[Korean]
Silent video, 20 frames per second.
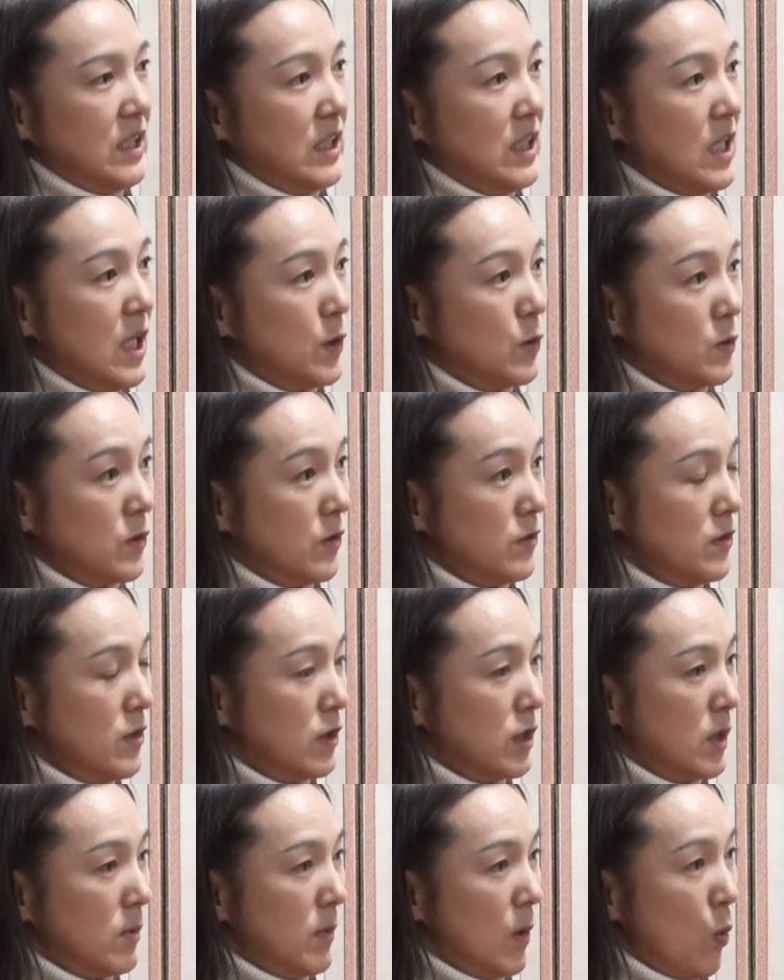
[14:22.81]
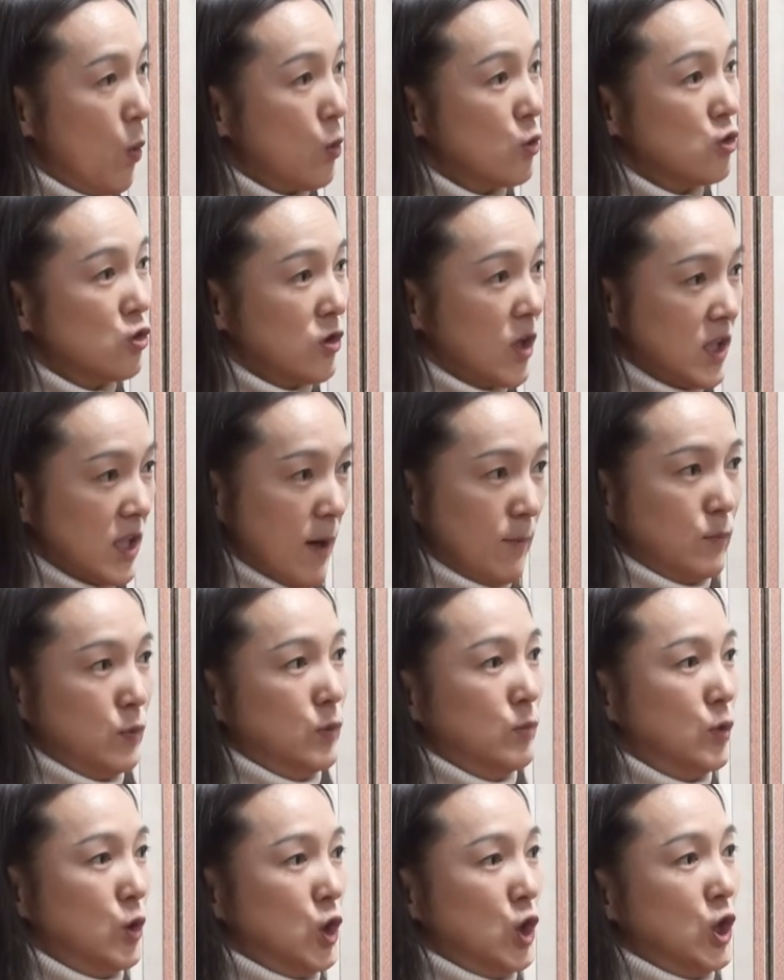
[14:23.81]
이해조 선생님의 옥중한
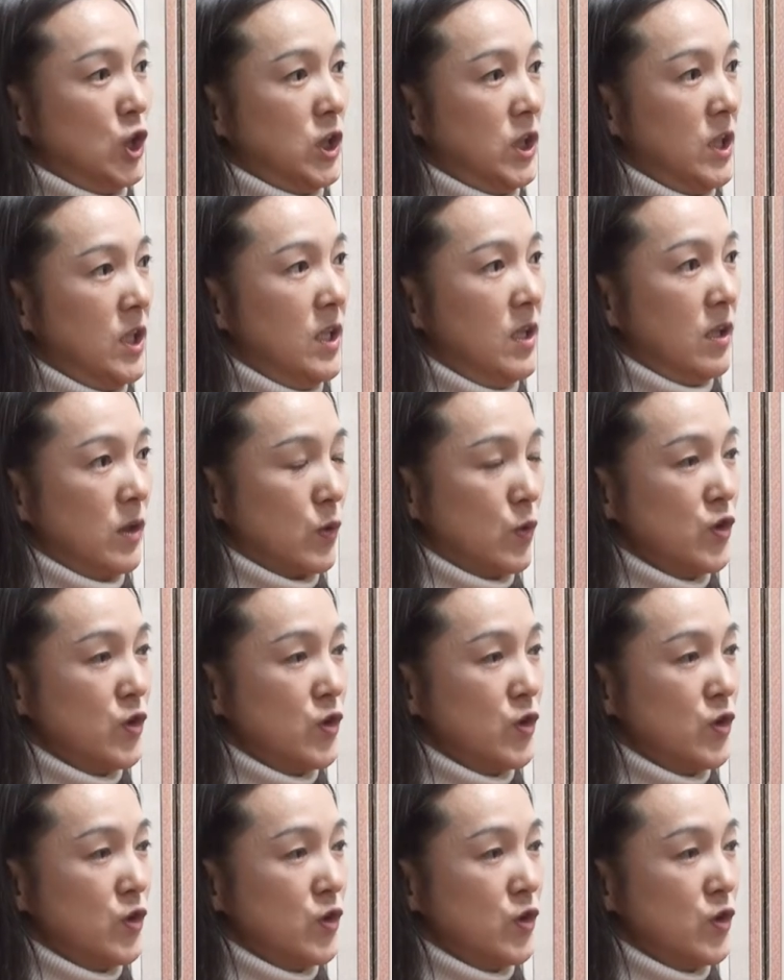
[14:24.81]
아픔을 음.